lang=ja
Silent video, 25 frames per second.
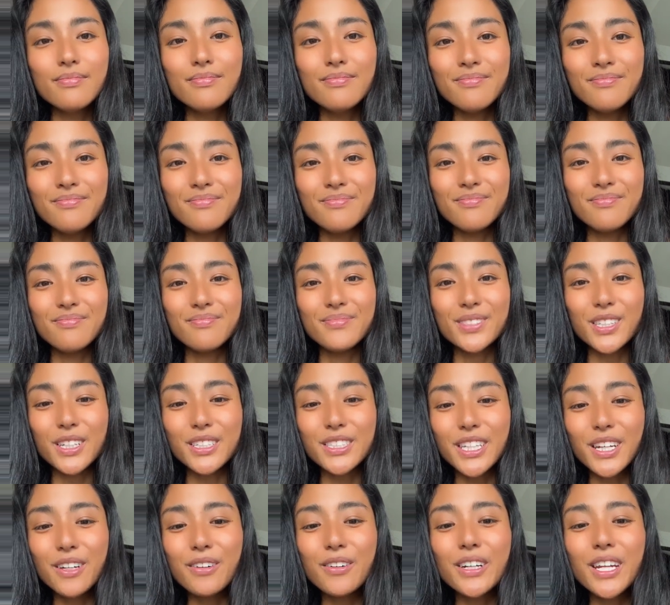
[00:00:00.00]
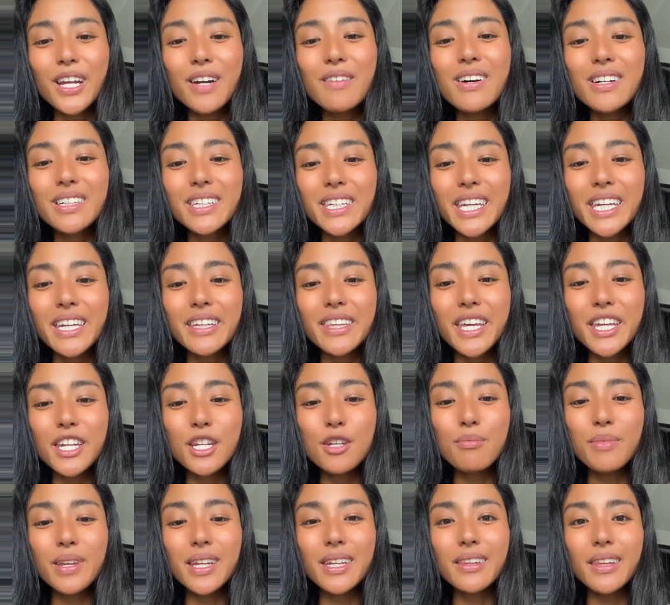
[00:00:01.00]
うん。そしてこれを聞いて
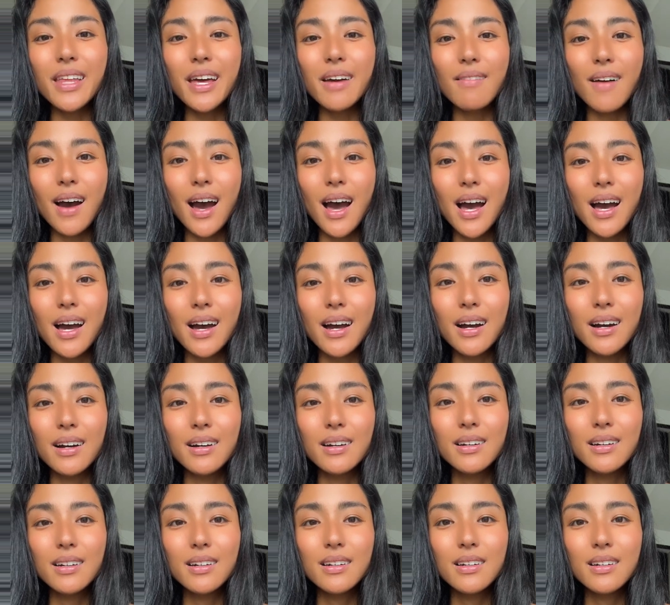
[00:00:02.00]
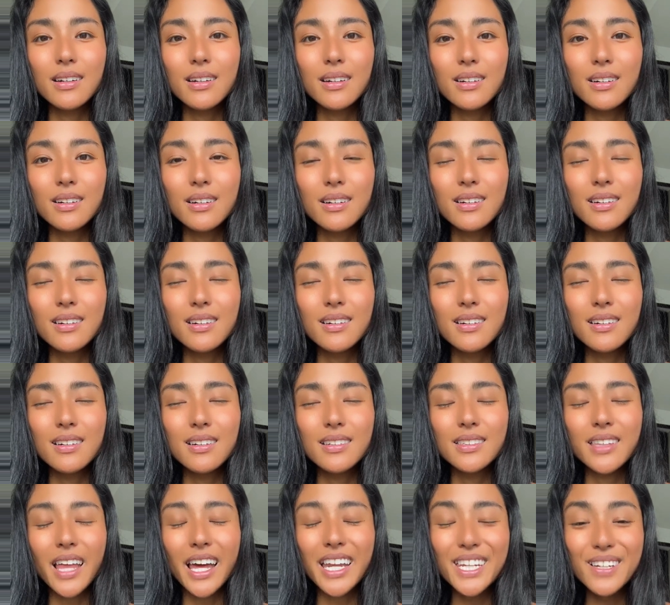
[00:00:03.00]
るみんなは
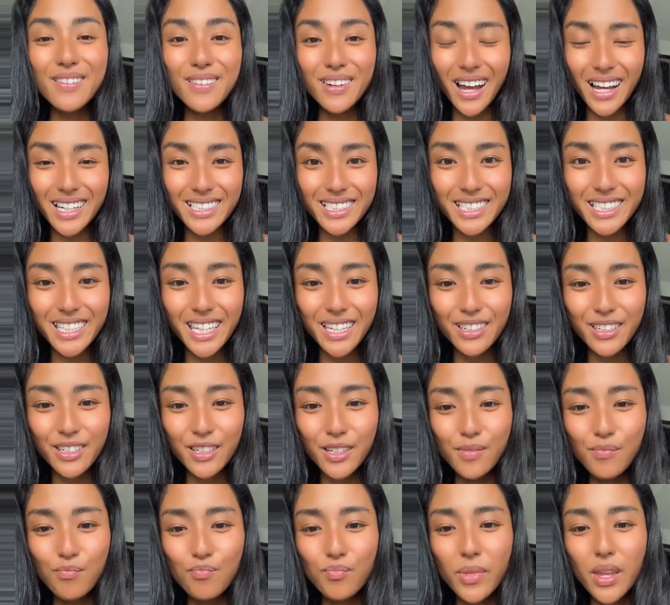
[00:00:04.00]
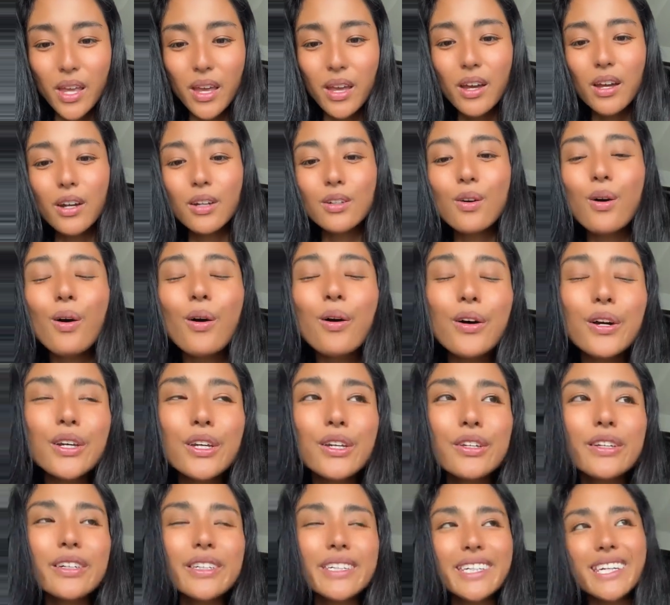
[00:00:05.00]
何を感じてる？こう
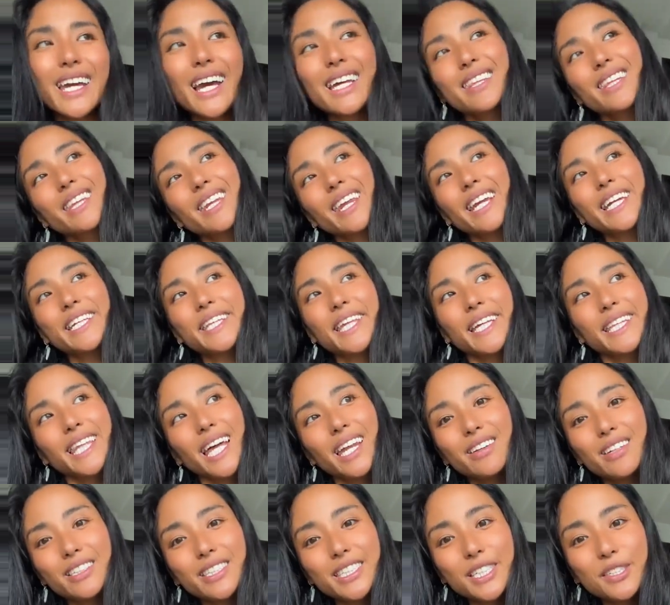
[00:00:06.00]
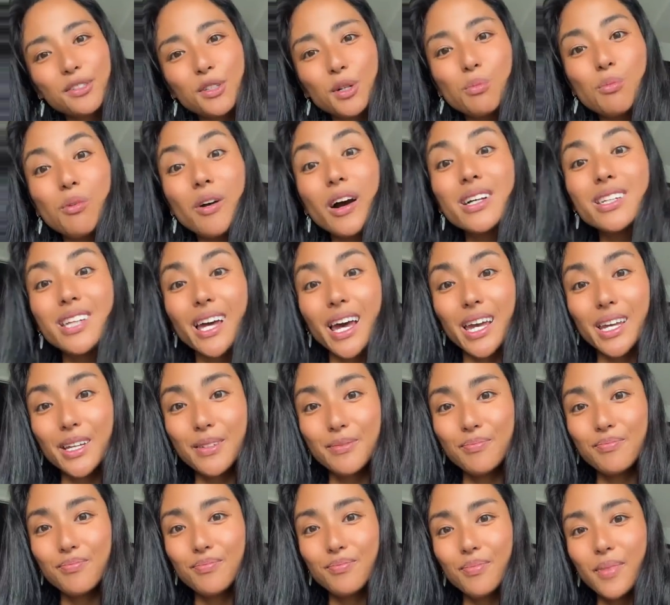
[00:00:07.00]
いう生き方で生きたら楽しいと思わな
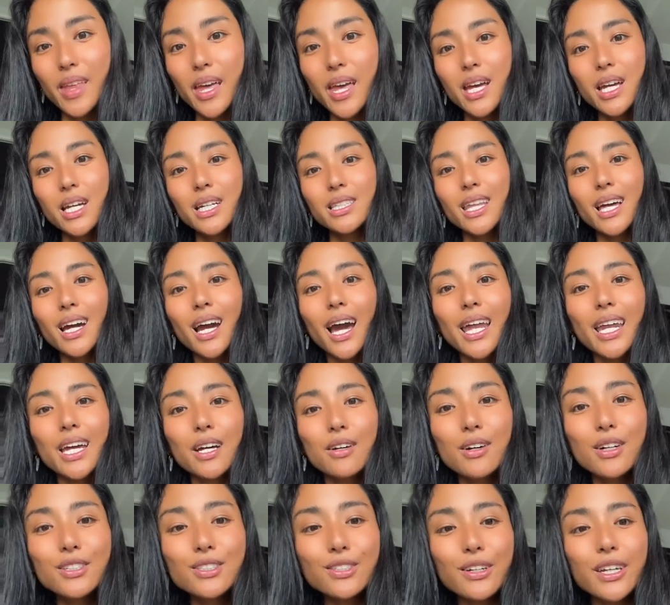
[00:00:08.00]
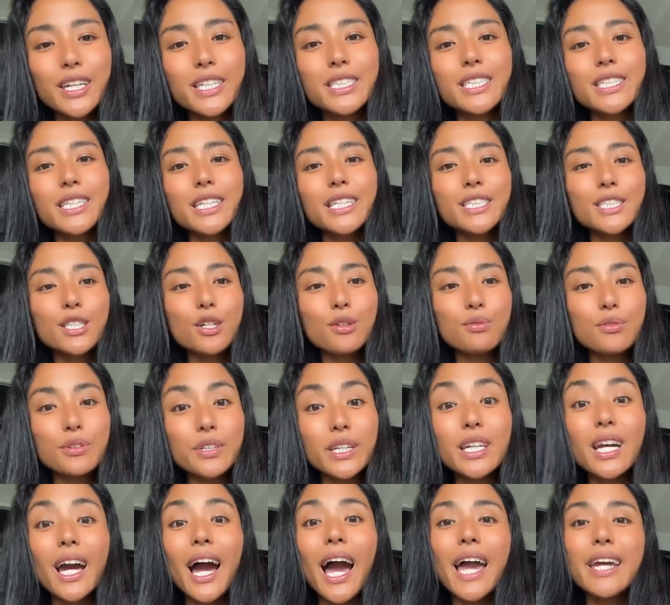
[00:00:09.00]
い？だからこそ一日を
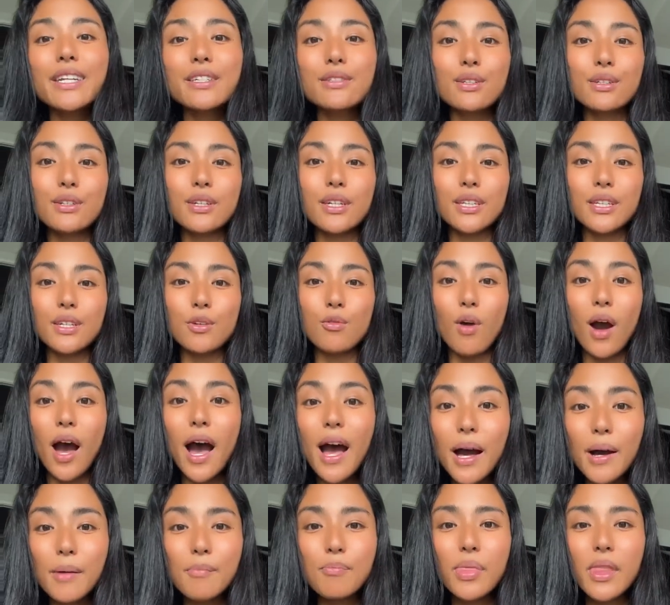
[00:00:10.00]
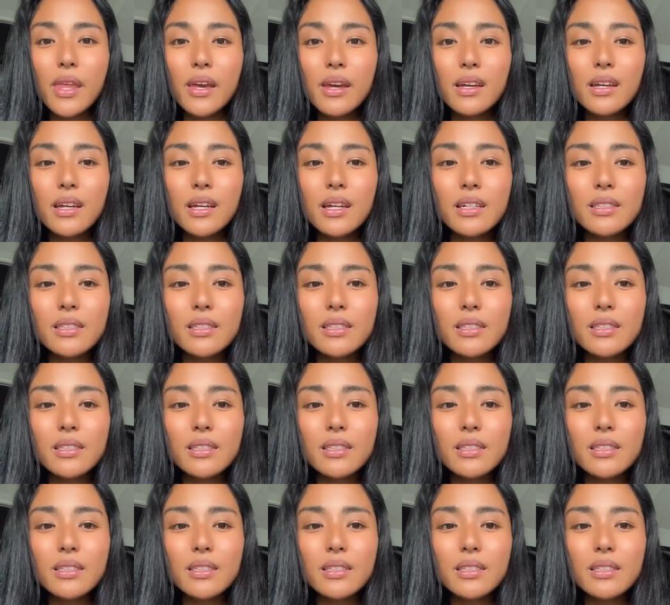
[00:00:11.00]
振り返るときには、